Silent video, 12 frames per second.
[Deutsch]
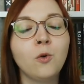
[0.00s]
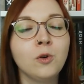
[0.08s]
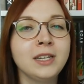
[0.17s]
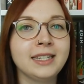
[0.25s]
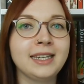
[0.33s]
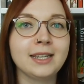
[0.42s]

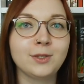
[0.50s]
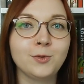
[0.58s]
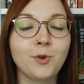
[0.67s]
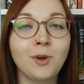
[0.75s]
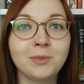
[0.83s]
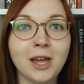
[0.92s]
und
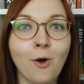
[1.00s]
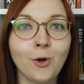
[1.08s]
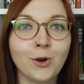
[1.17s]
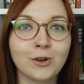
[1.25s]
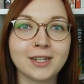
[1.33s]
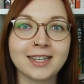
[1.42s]
dazu kommt
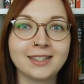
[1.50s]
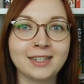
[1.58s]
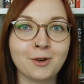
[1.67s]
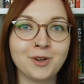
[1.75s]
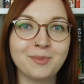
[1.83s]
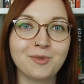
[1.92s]
auch noch, dass
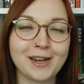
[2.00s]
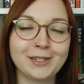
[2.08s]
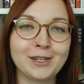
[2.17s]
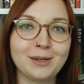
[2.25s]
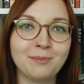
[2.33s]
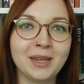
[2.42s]
Terry
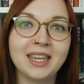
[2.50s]
Pratchett